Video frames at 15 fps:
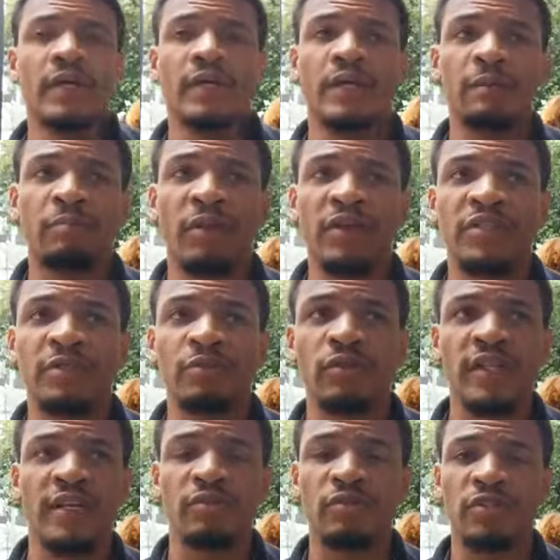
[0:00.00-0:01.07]
que pode não
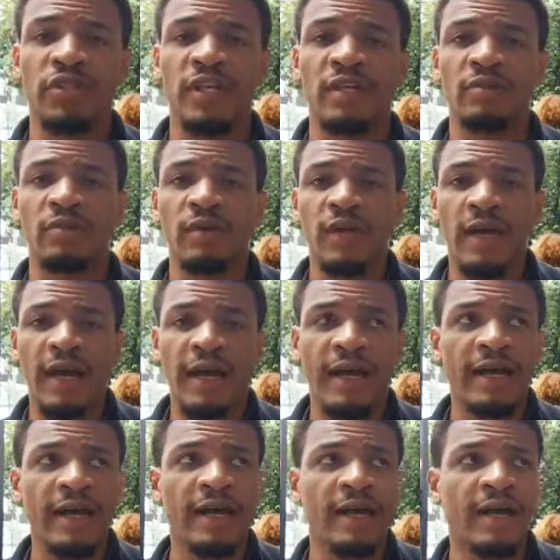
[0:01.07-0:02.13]
estar tá sujeito a,
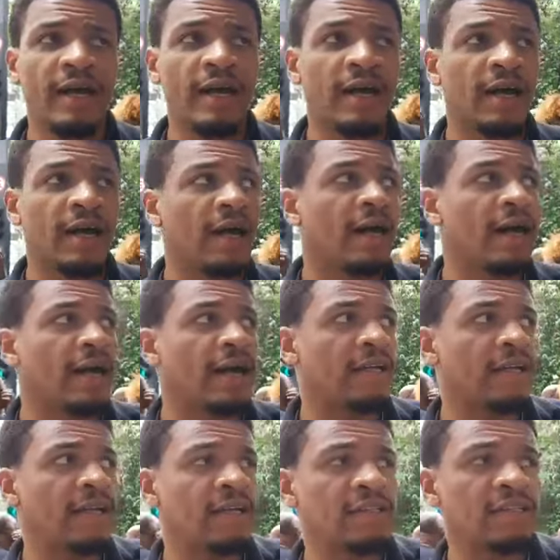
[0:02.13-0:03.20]
a,
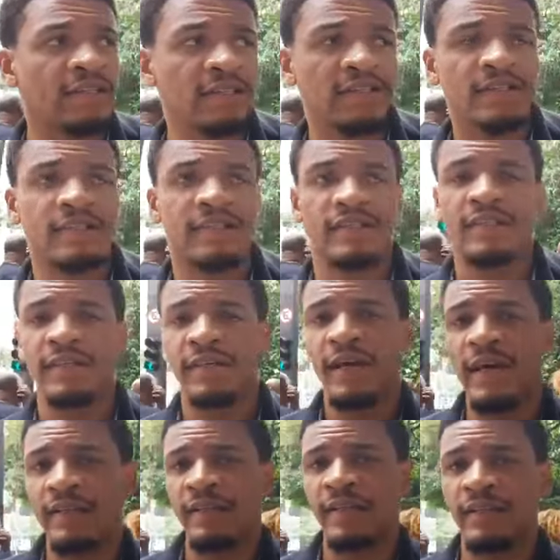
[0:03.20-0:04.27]
a, a tantas,
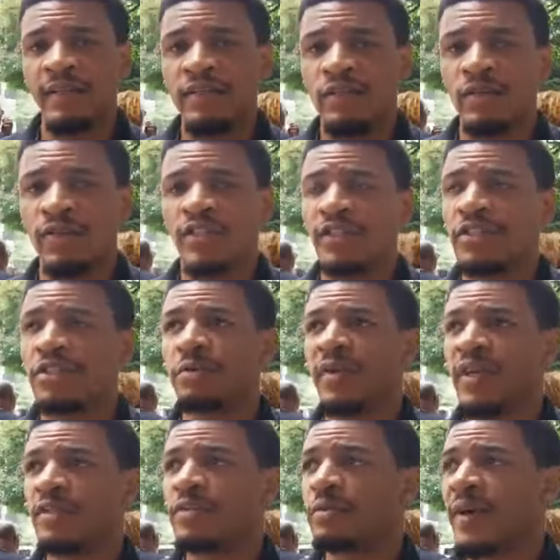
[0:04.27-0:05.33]
a tantos
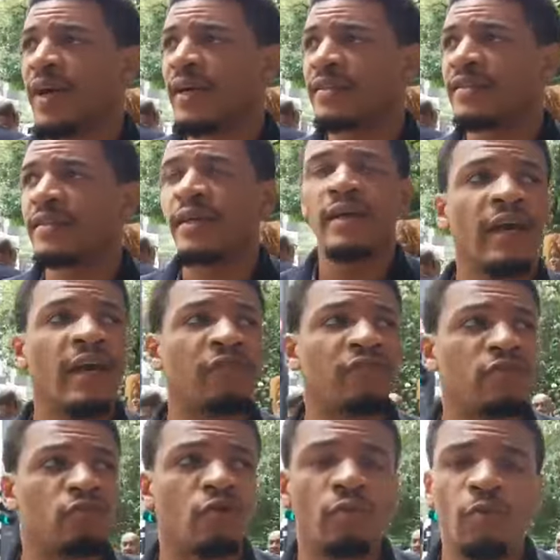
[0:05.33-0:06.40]
constrangimentos, mas é
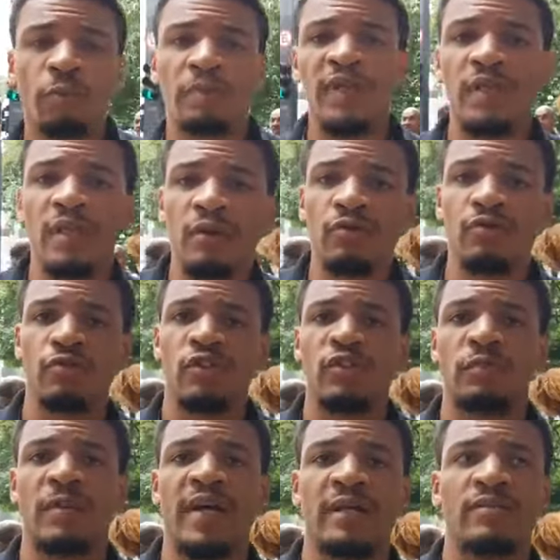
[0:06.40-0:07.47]
visto como um perigo nos
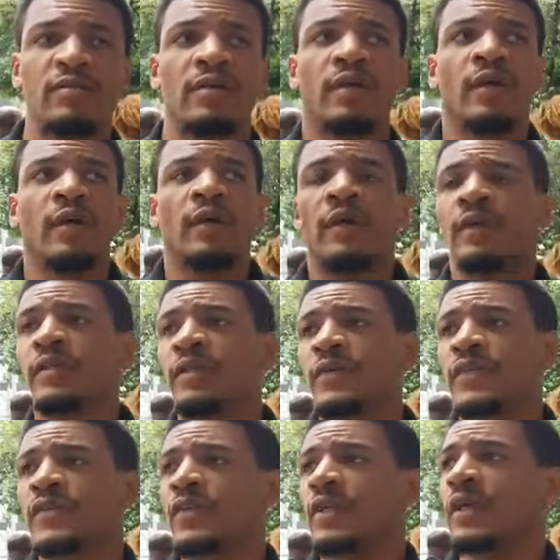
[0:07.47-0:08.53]
espaços. Então,
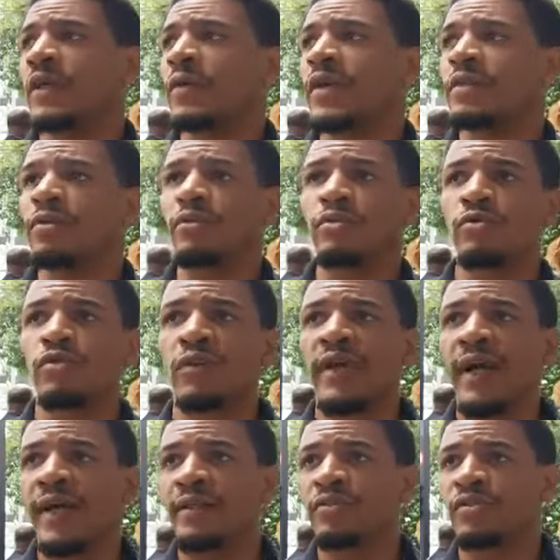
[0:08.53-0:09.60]
assim, eu entro no
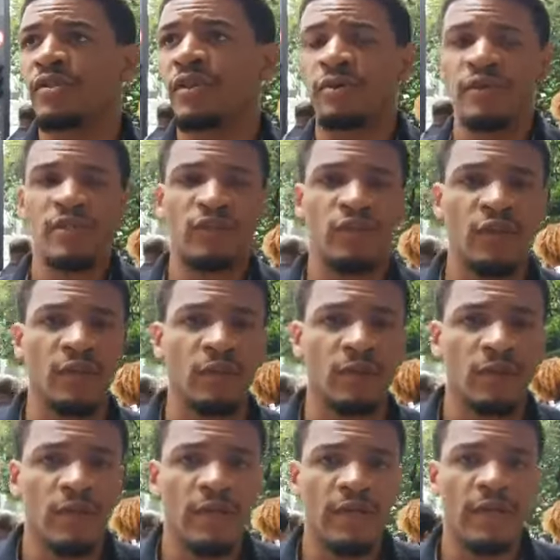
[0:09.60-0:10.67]
lugar e os seguranças ficam
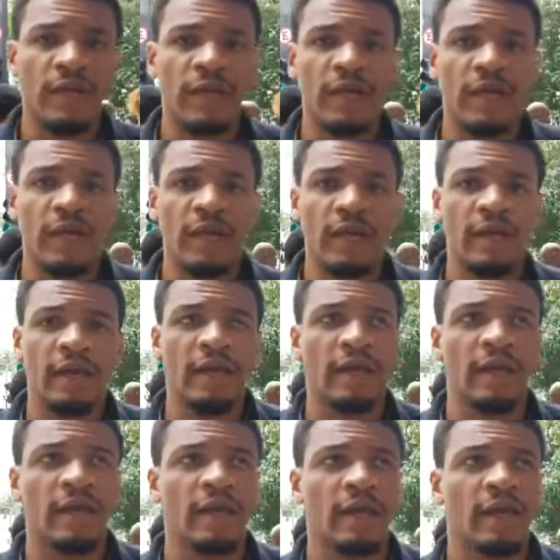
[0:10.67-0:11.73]

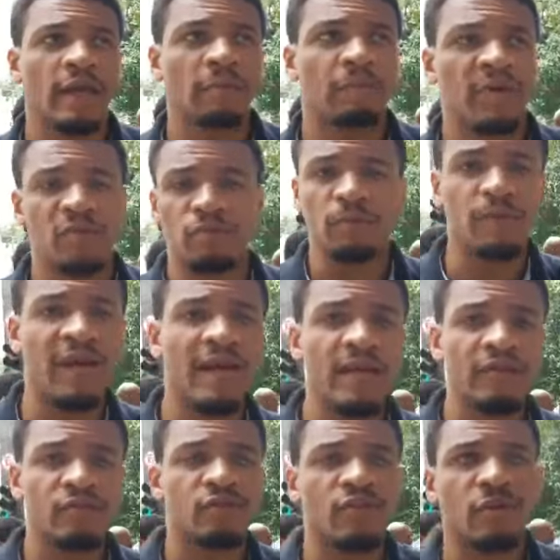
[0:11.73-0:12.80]
é,
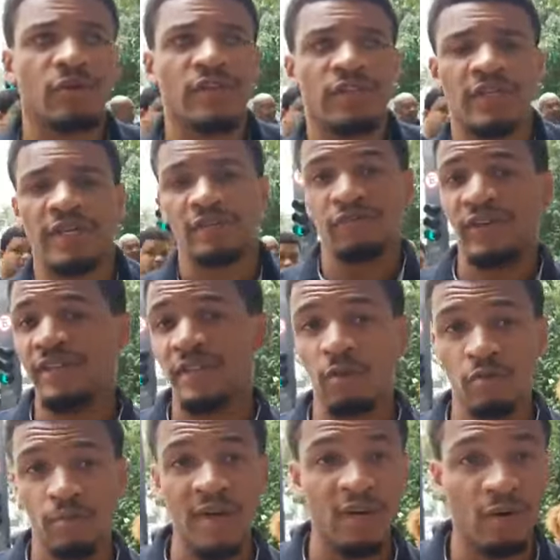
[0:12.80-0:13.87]
perturbados, os seguranças querem fazer
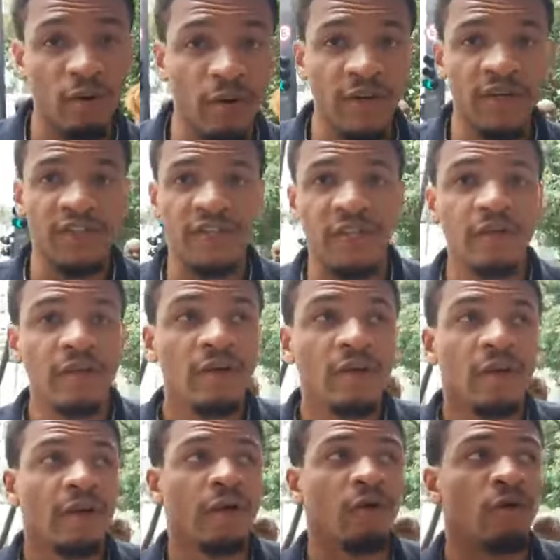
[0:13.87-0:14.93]
alguma coisa.
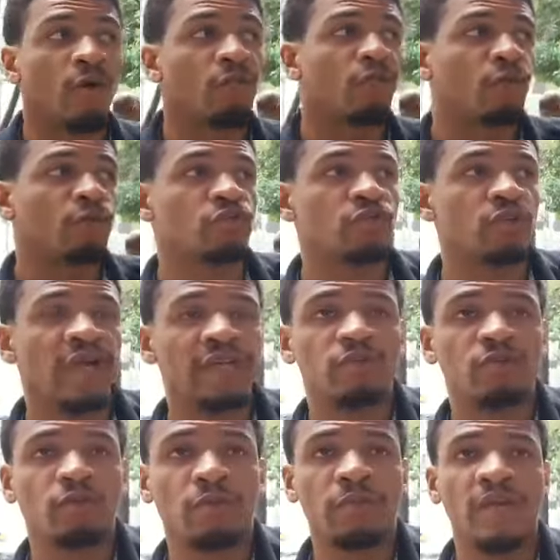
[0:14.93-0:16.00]
Eu, eu vou nos lugares
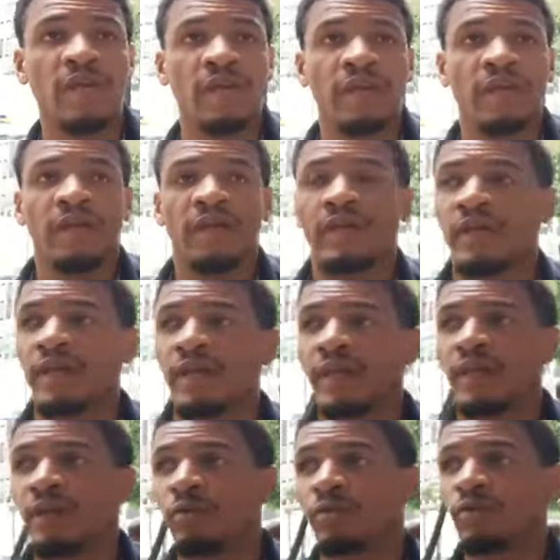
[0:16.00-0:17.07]
comer
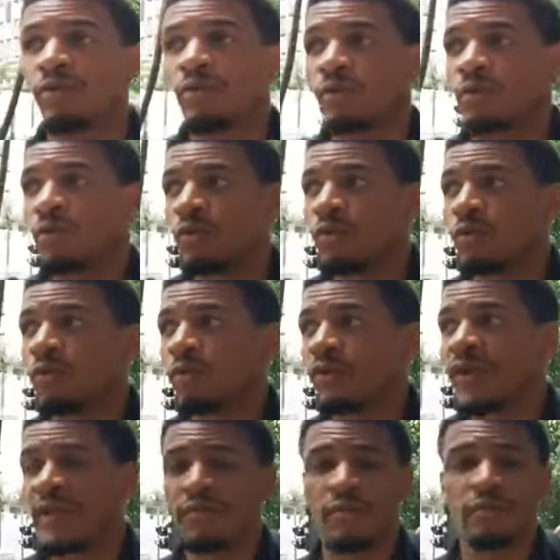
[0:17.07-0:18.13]
e o, o, o
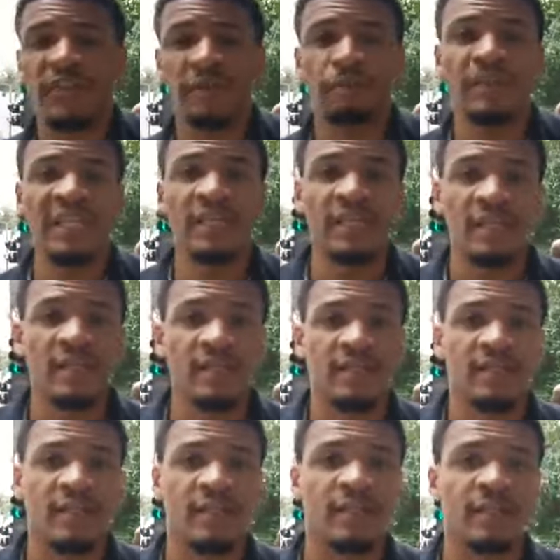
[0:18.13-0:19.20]
garçom tem
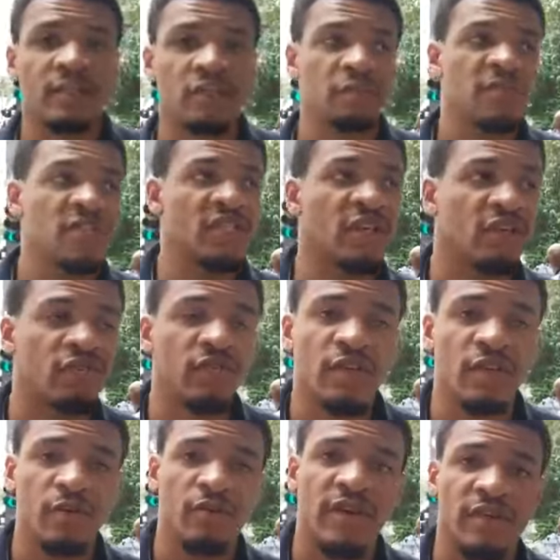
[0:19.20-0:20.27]
preguiça de me
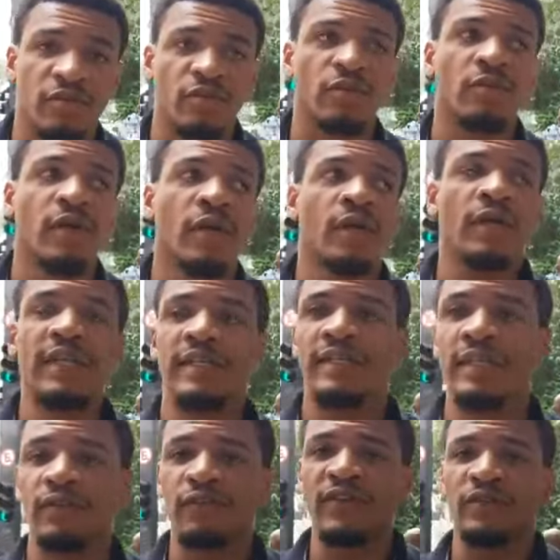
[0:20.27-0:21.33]
servir, o garçom ele tem
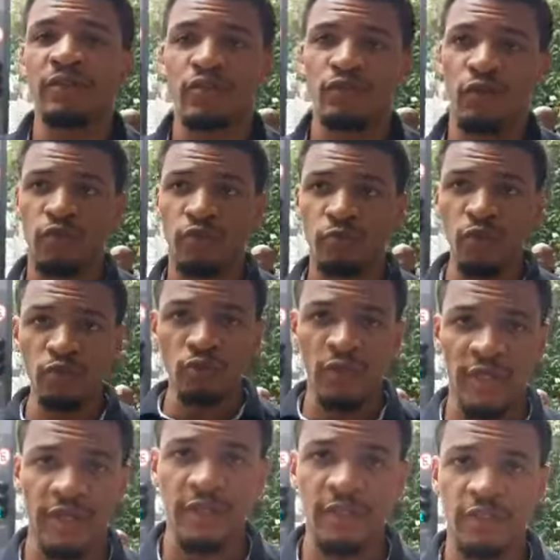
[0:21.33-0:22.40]
que fazer um esforço muito
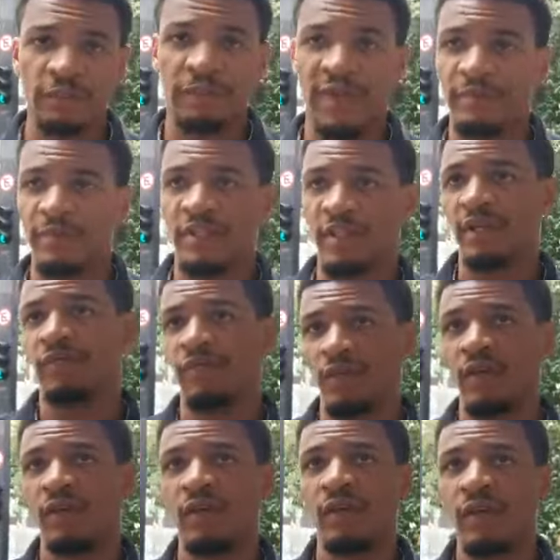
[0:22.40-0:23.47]
grande para me
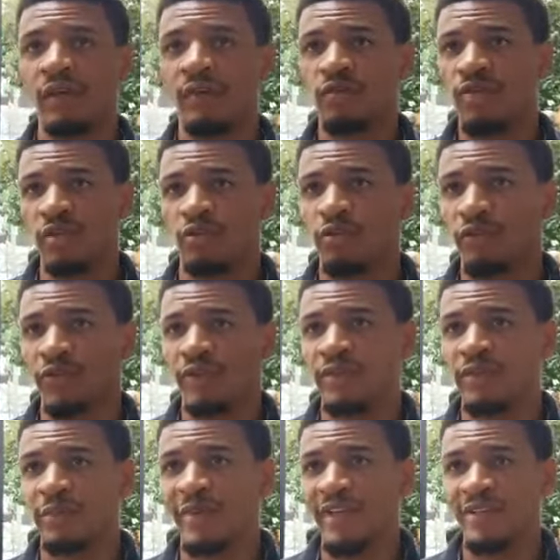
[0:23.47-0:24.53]
servir. Não sei se estou falando
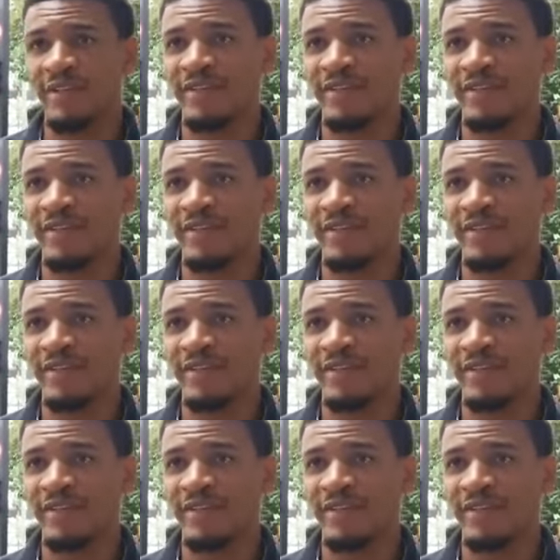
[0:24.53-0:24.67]
demais.